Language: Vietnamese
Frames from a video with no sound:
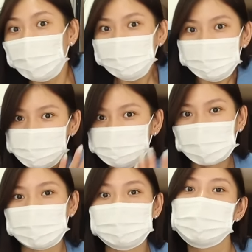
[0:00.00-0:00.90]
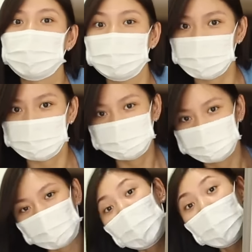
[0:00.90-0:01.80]
đó vợ chồng cả đã hưởng hết đi
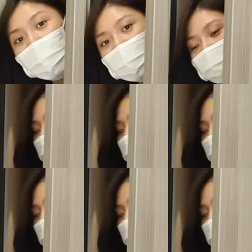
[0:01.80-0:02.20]
bye bye